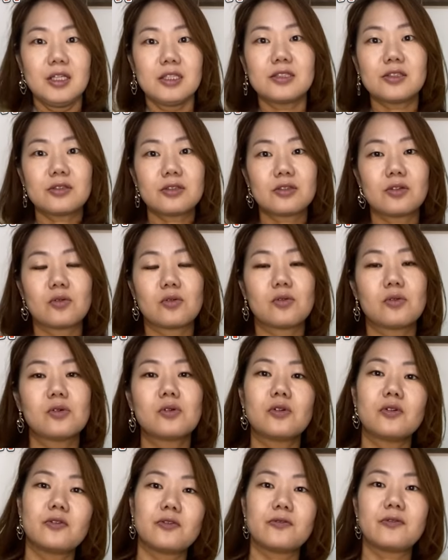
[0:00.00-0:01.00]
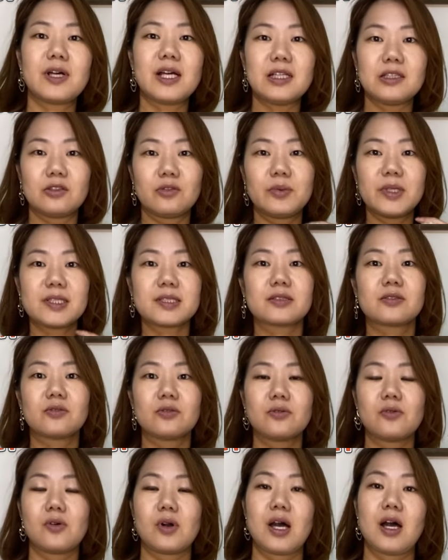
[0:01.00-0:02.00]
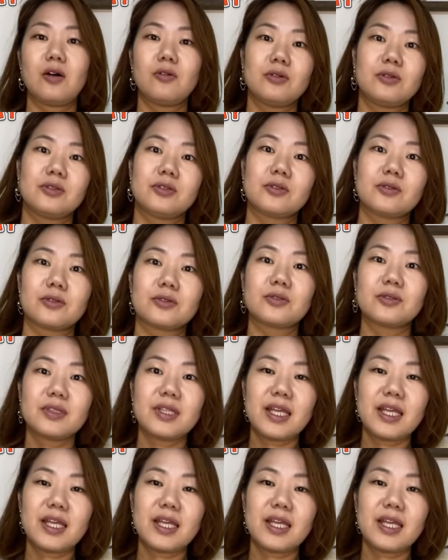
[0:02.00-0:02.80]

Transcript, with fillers: ちょっとこうファーのベストを羽織ること